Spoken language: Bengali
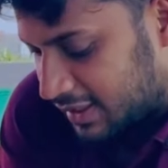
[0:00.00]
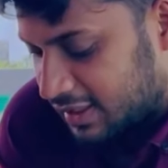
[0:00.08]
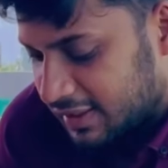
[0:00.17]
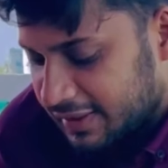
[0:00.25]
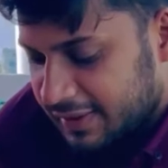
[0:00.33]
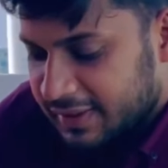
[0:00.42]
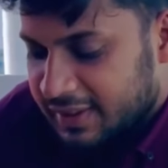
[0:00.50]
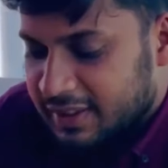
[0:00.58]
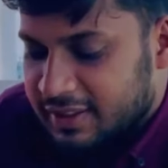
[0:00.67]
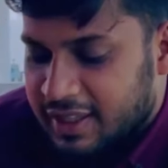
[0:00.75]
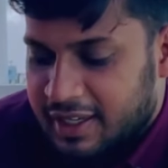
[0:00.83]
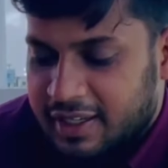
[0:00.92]
আর কি
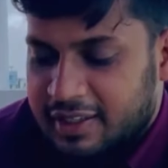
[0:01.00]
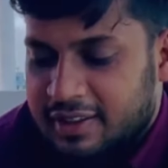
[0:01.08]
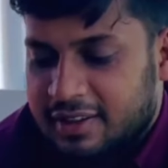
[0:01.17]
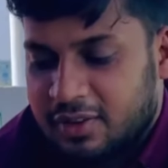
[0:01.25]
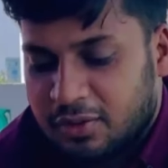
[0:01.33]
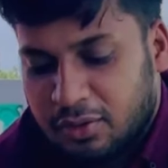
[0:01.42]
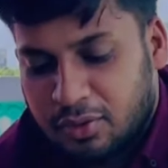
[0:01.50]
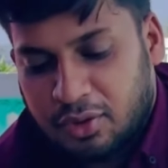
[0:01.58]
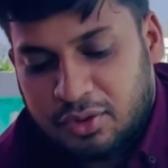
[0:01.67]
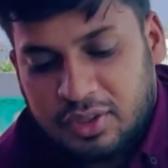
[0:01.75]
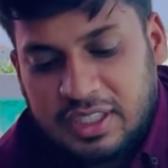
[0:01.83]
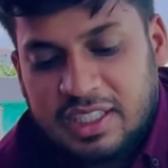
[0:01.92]
দেখেন ও
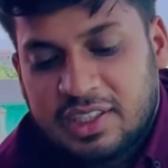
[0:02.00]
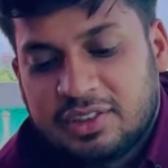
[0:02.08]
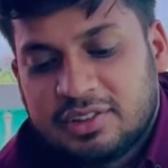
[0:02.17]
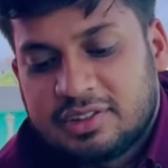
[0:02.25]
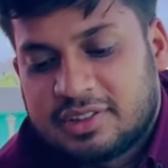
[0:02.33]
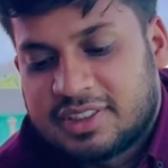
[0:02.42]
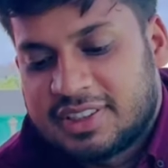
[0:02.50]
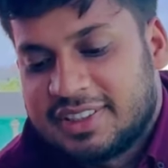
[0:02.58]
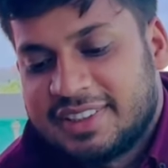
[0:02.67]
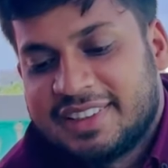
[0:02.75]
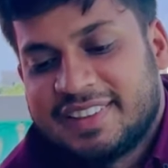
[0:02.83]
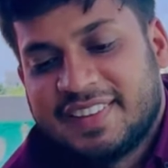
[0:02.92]
কত কিউট
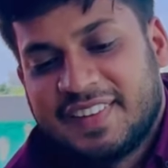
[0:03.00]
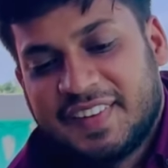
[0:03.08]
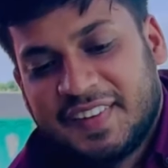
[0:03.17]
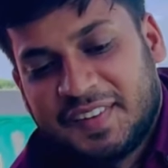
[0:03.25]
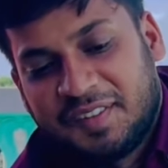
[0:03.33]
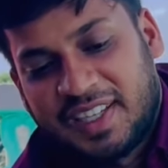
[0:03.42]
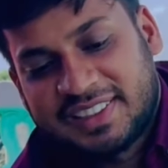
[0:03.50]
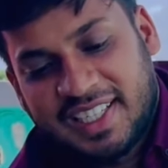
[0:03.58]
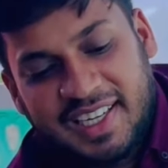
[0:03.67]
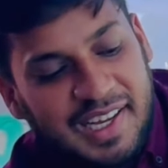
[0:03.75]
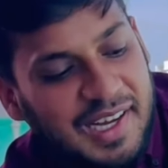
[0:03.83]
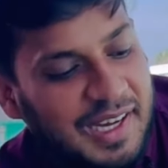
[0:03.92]

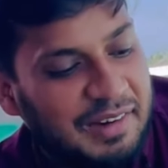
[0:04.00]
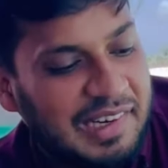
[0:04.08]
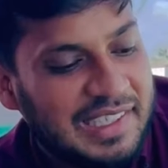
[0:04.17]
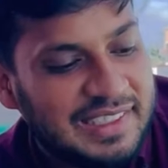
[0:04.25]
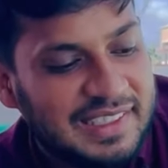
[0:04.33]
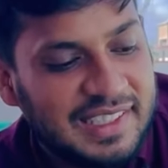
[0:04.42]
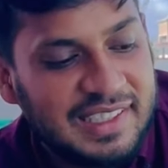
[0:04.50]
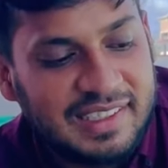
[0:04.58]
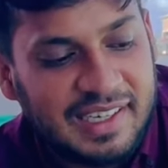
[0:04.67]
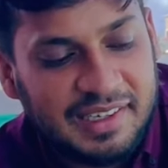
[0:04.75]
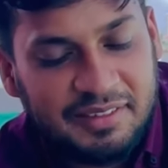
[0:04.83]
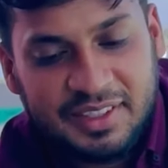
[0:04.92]
মাসাল্লাহ আমার কাছে
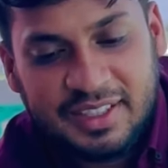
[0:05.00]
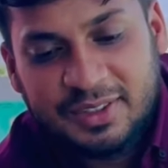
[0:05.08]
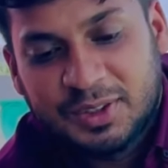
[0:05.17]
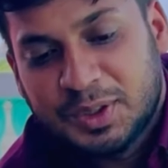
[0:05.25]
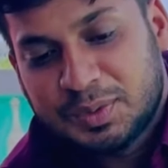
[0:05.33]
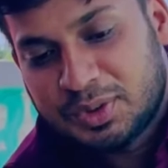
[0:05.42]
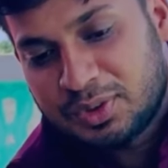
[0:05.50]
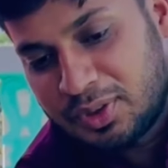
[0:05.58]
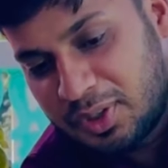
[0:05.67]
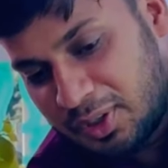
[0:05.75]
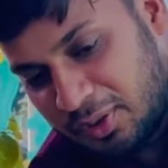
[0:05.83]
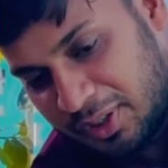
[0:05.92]
তিনটা রেবিটই খুব
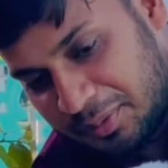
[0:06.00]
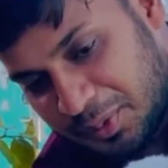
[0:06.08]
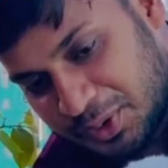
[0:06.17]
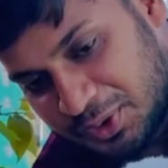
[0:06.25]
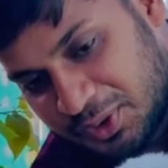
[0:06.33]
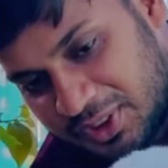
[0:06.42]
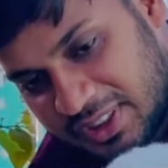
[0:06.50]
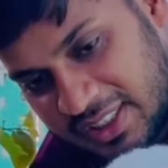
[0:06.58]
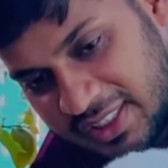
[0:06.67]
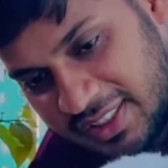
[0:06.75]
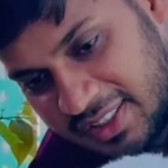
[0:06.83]
সুন্দর অনেক পছন্দ হয়েছে